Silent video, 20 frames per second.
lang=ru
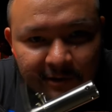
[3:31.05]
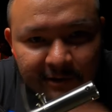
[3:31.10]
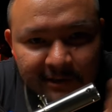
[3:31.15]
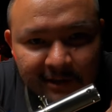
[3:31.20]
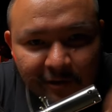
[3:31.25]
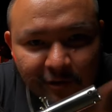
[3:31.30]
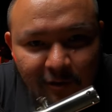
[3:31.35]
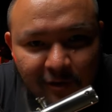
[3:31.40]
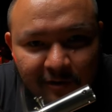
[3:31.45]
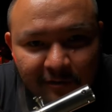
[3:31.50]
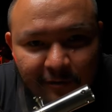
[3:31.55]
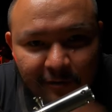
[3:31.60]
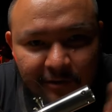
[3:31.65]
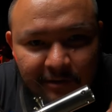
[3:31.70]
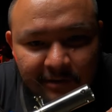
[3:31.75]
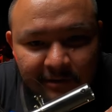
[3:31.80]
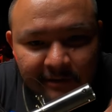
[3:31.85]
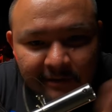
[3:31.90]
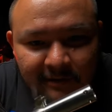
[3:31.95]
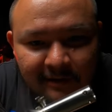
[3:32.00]
такой вот
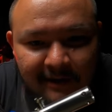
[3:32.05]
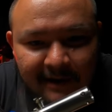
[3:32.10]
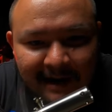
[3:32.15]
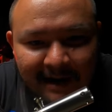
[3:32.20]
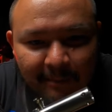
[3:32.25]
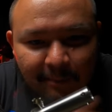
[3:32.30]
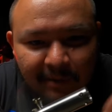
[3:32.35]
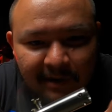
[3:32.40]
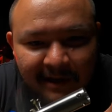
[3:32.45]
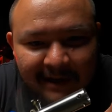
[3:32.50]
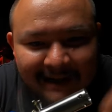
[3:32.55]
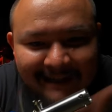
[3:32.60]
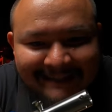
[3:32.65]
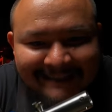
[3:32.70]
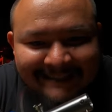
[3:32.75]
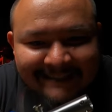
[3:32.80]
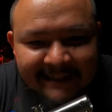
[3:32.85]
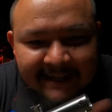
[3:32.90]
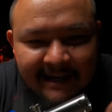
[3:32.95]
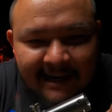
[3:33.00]
капли
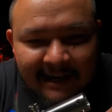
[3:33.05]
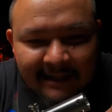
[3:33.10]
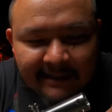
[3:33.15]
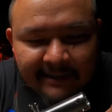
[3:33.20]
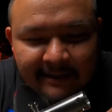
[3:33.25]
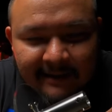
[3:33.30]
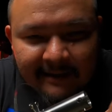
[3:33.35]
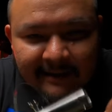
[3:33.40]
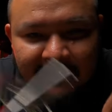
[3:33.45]
отсекатель.